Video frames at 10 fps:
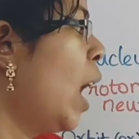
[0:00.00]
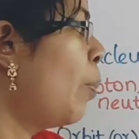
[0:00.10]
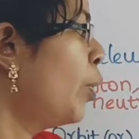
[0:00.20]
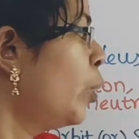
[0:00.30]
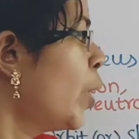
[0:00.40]

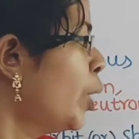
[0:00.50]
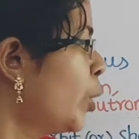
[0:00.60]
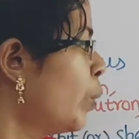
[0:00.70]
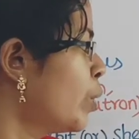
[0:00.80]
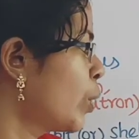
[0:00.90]
அப்போ டூ
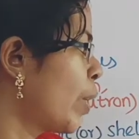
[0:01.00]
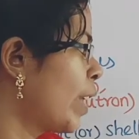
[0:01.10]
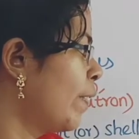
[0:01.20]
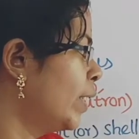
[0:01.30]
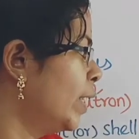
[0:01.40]
இன்ட்டு டூ
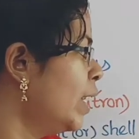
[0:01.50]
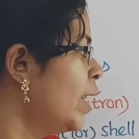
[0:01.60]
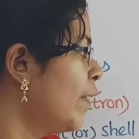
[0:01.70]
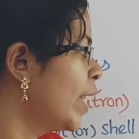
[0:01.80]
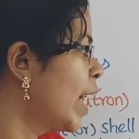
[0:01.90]
ஸ்கொயர் வந்து
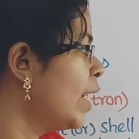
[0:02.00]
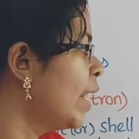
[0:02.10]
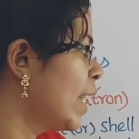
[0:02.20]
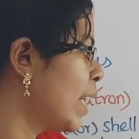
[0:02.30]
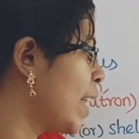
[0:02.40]
வி
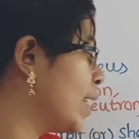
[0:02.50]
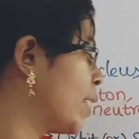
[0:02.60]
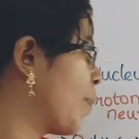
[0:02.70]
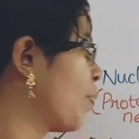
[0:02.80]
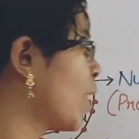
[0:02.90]
கெட்
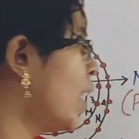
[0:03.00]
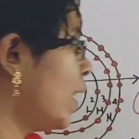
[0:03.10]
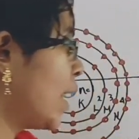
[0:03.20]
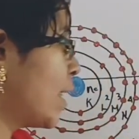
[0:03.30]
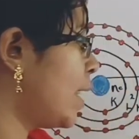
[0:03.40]
எயிட்
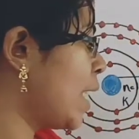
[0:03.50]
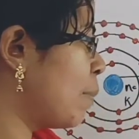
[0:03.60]
நெக்ஸ்ட்டு